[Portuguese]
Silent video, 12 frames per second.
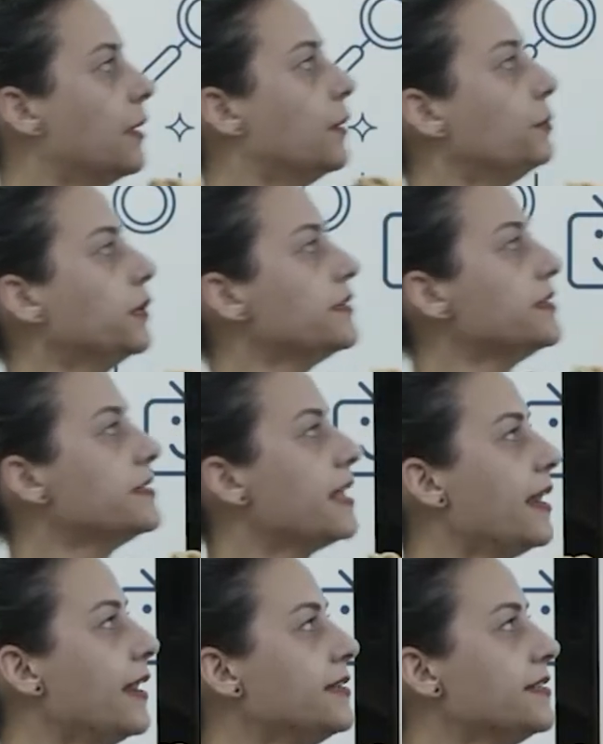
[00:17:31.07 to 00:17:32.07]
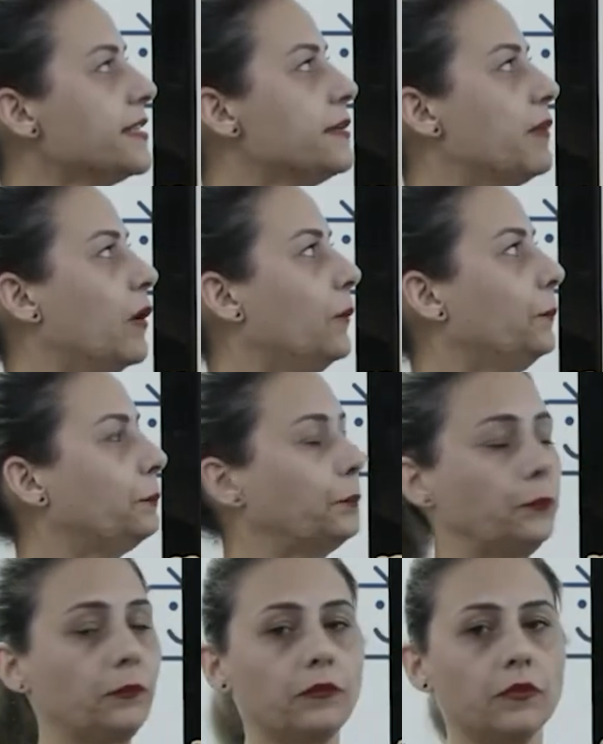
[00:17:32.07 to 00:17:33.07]
Porque está lá em cima, ó,
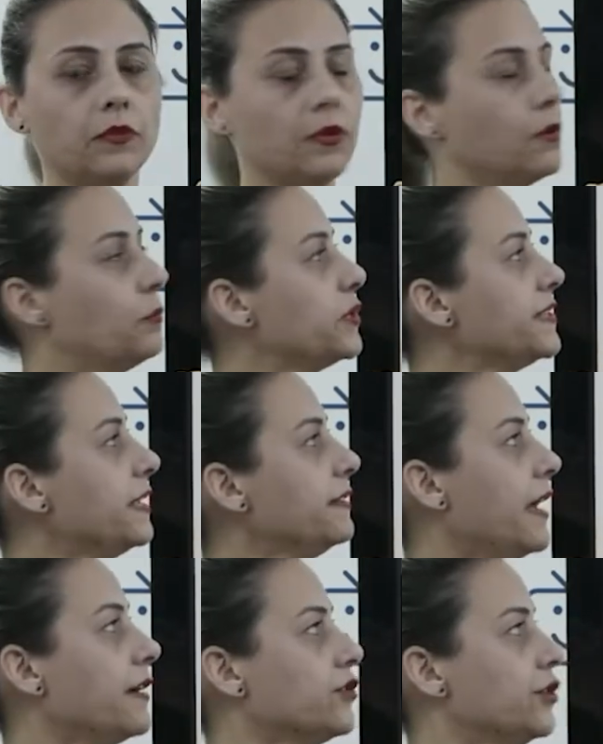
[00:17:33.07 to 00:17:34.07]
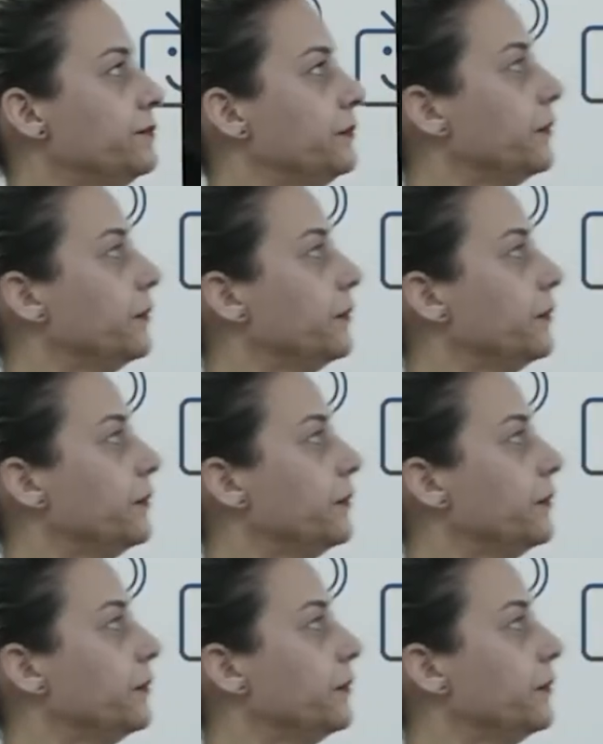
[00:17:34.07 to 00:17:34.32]
porcentagem.